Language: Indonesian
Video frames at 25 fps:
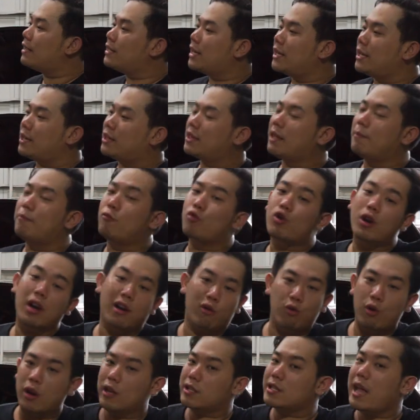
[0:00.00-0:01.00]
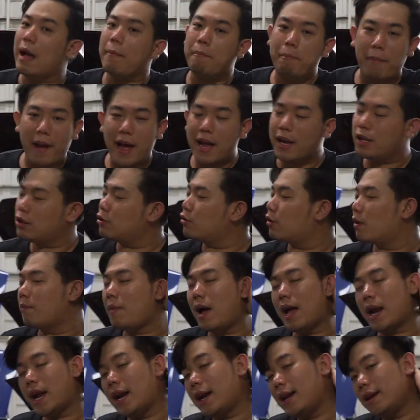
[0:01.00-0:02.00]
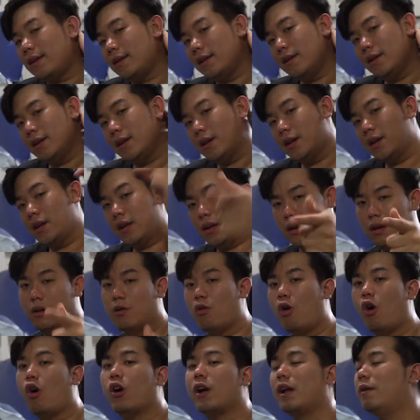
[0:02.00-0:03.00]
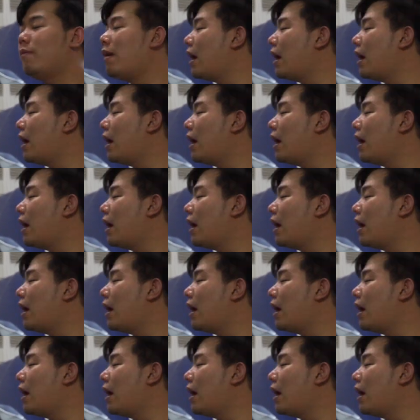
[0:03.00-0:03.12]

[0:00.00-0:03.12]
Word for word: jadi tim ngurek-ngurek sampah itu kemarin gue hoki